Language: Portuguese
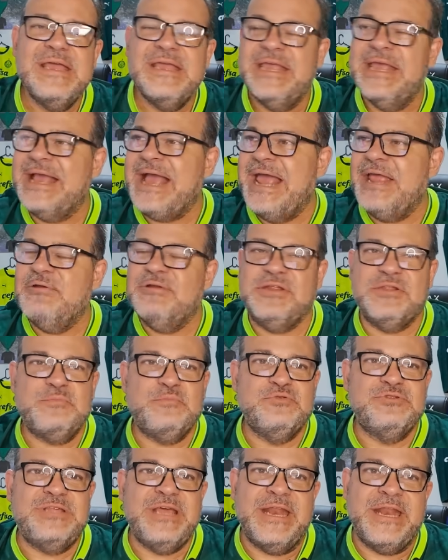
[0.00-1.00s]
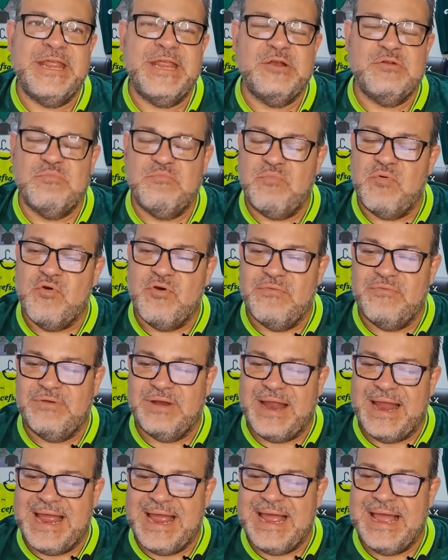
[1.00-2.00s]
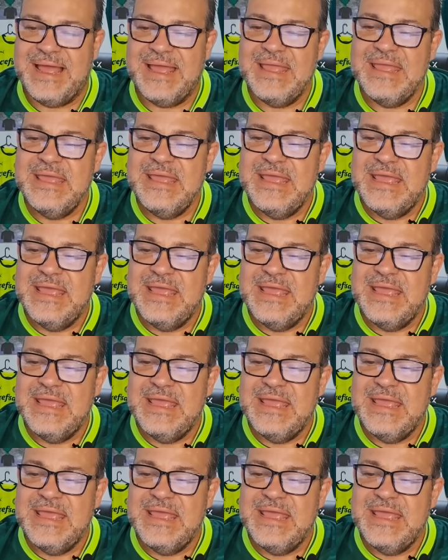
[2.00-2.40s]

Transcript: que caiu das pulseirinhas do povo lá.